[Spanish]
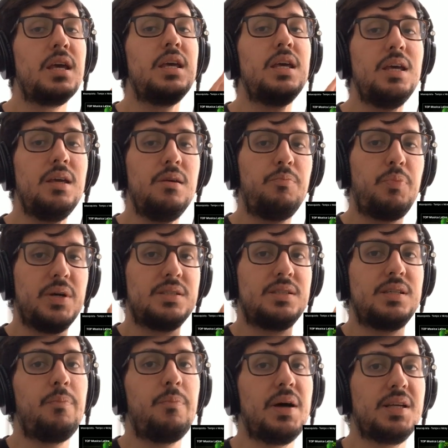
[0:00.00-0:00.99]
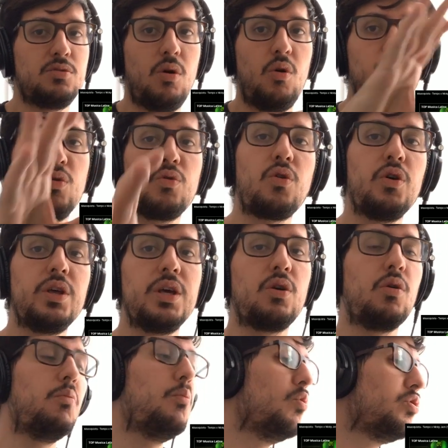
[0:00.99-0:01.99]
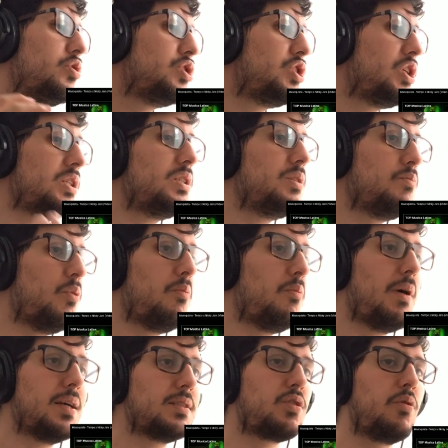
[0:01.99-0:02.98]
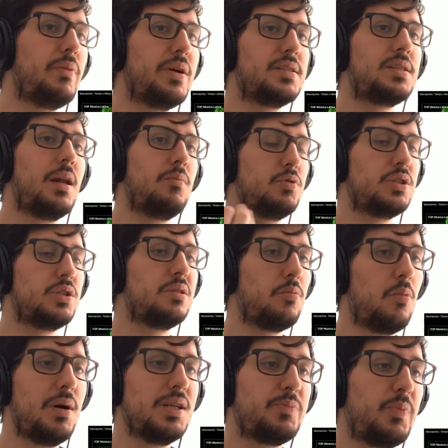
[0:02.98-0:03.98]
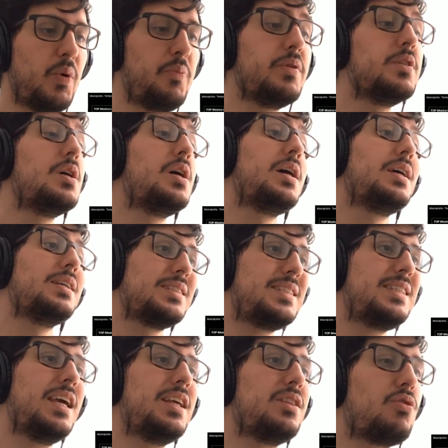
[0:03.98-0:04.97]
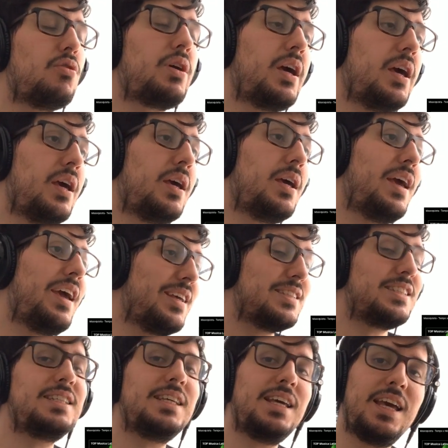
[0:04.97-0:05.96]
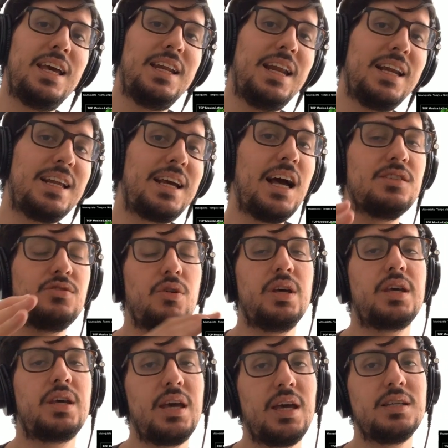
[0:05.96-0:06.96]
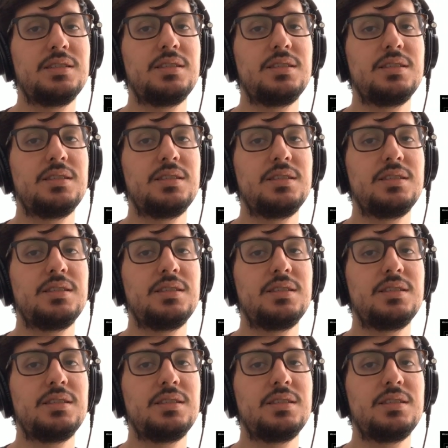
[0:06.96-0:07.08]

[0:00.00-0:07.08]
y pues se pasó a un código muchísimo más comercial, muchísimo más pop. Siento que, si, en el caso de que